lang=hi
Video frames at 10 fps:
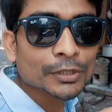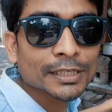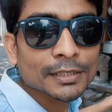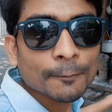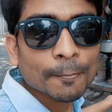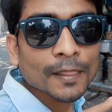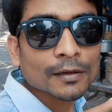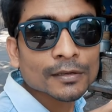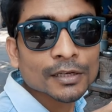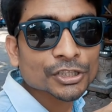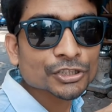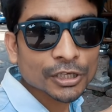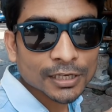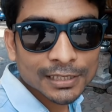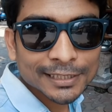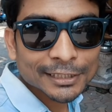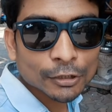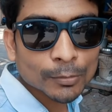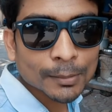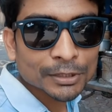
क्योंकि स्ट्रगल के दिनों